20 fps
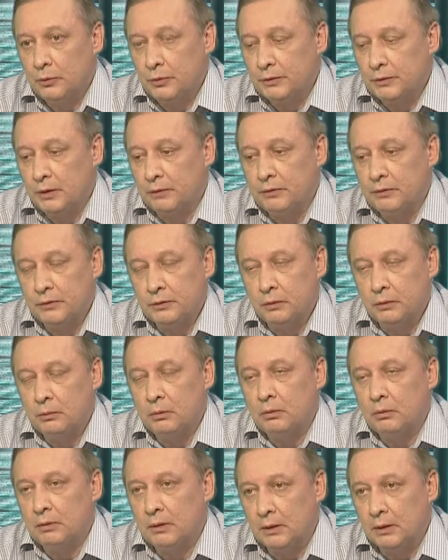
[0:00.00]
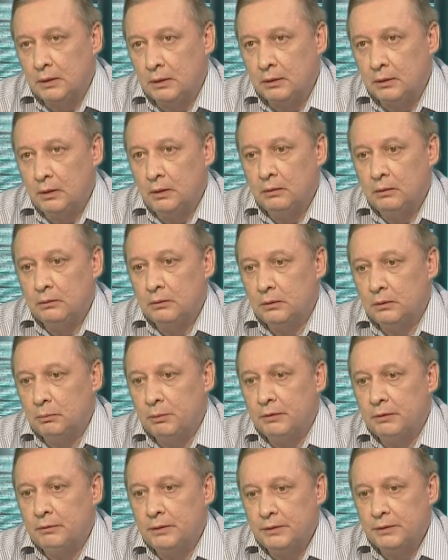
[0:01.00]
то есть, соответственно, горводоканал,
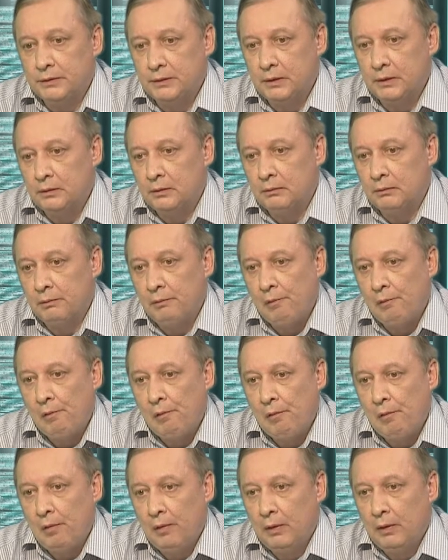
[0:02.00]
тепловые сети –